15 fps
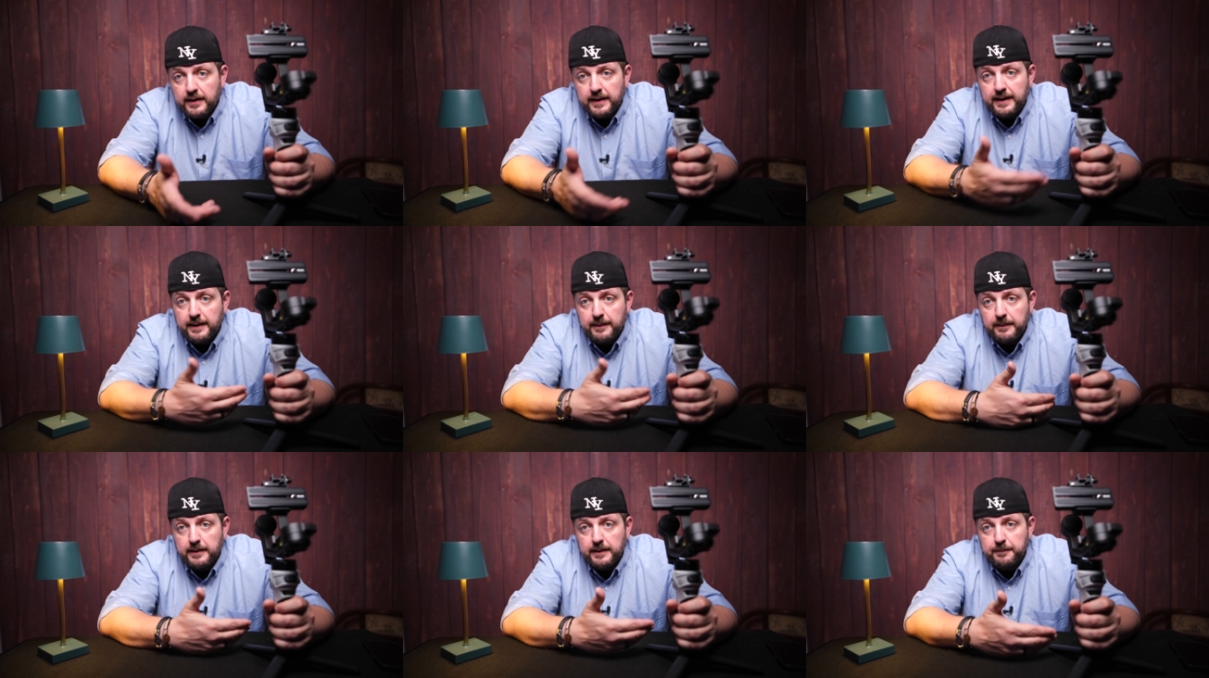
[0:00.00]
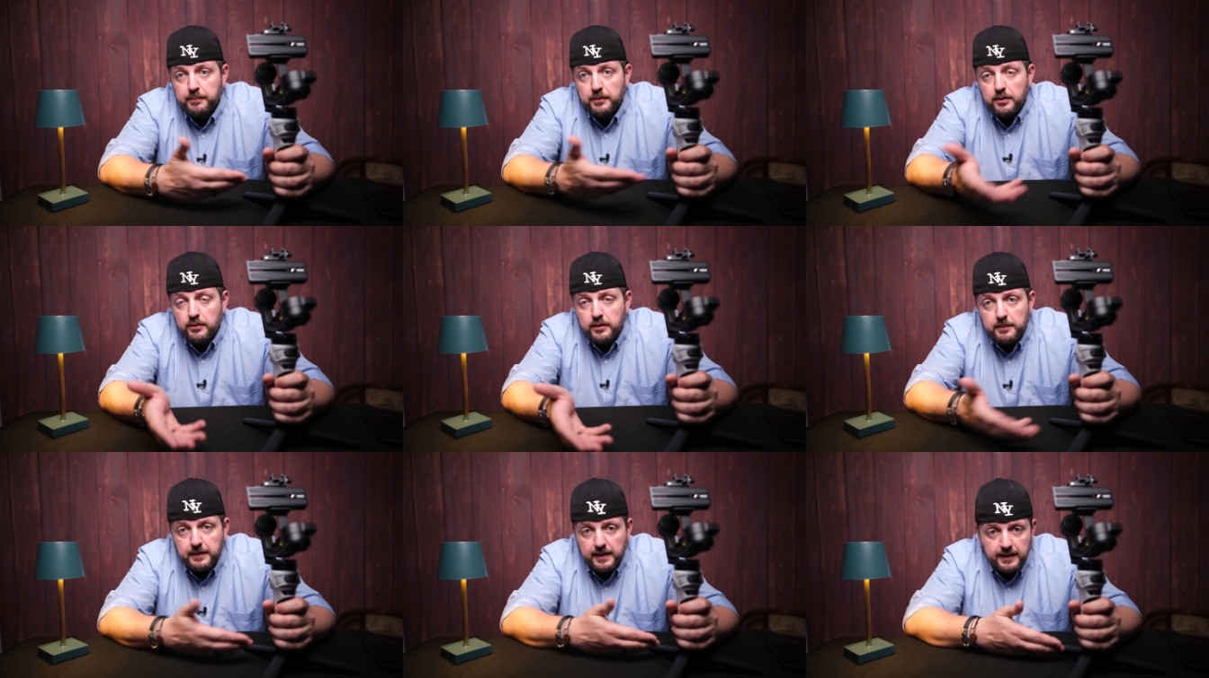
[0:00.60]
e poi
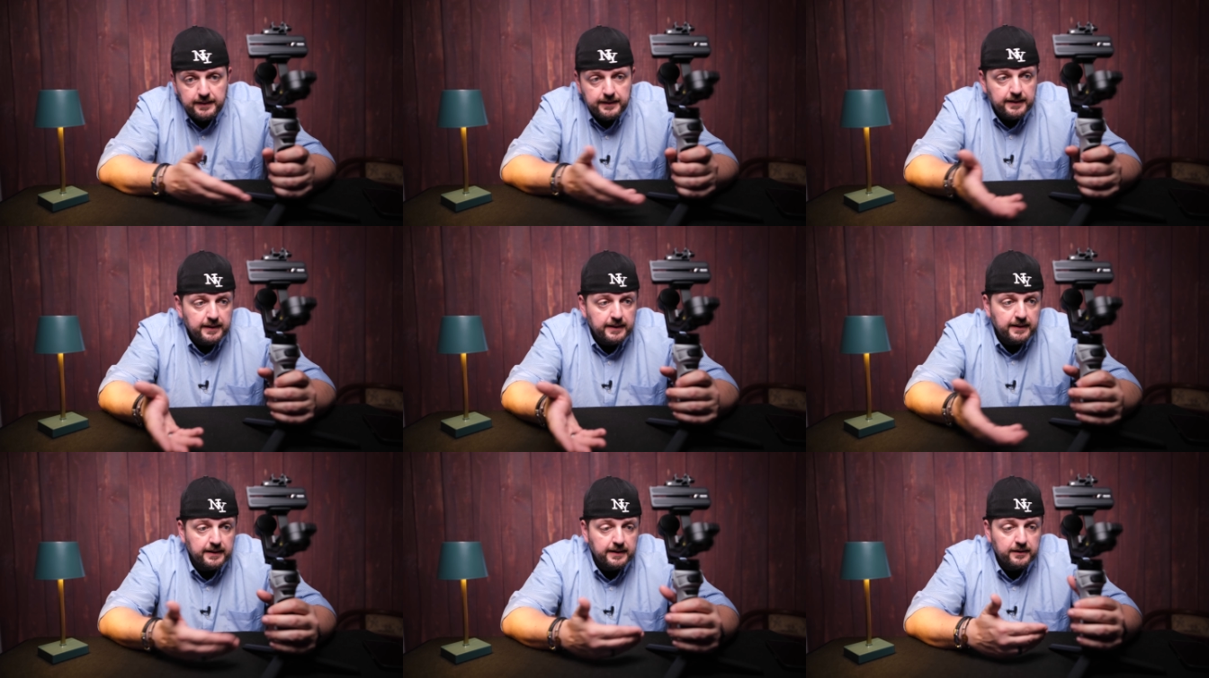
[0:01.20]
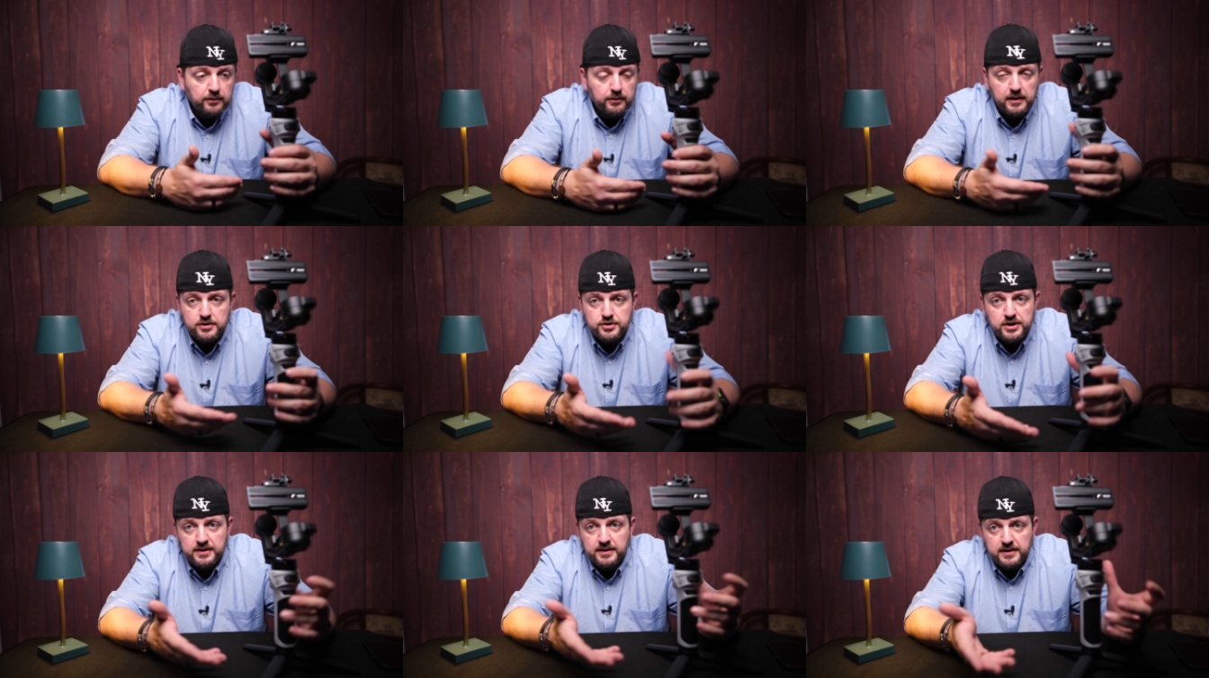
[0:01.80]
lo riprendi e lo
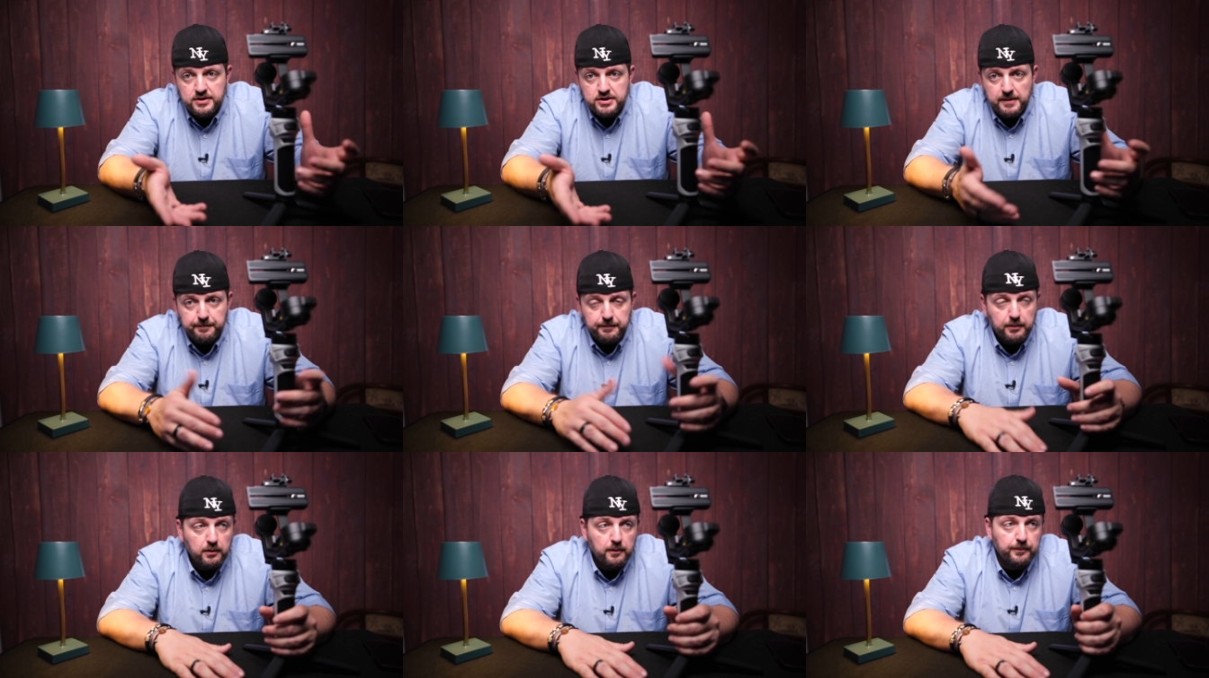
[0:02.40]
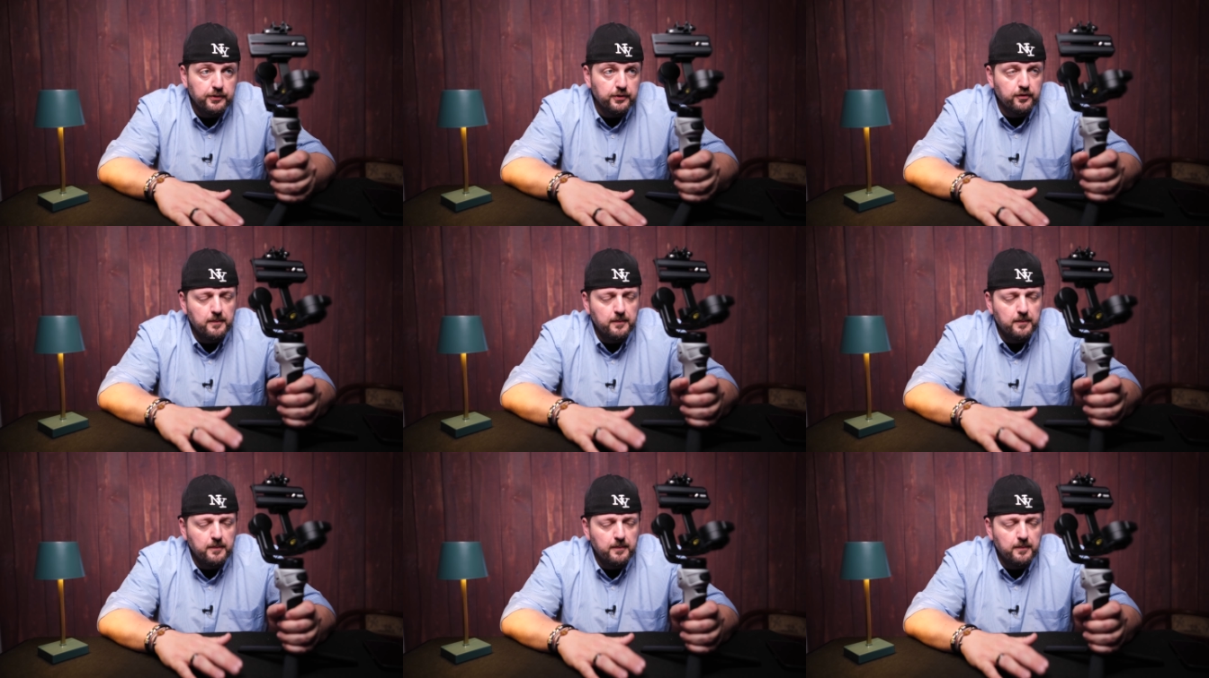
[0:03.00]
riaccendi ed è già pronto.